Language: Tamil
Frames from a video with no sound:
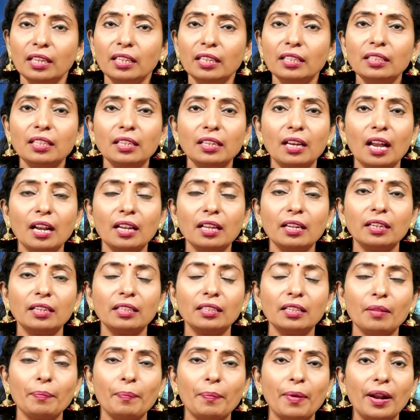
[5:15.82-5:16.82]
இந்த
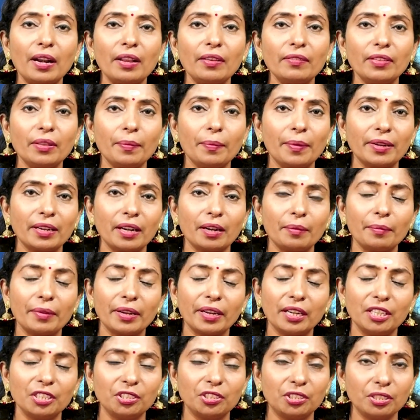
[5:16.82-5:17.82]
காலகட்டத்தில் பல விதமான
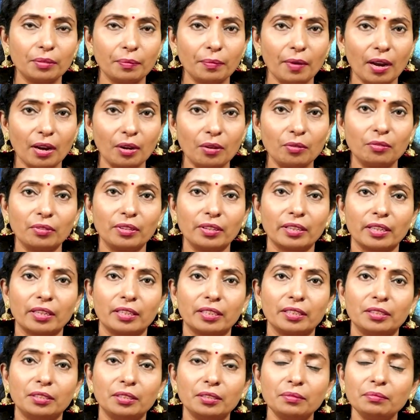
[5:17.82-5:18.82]
நன்மைகள் நிச்சயமாக உங்களுக்கு
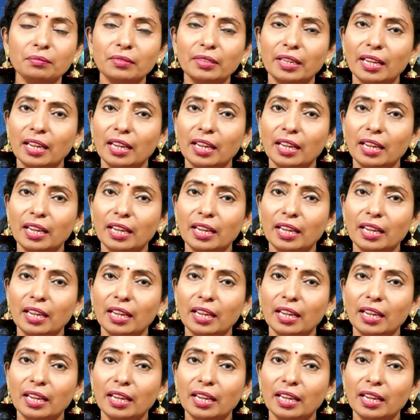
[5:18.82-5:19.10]
கிட்டும்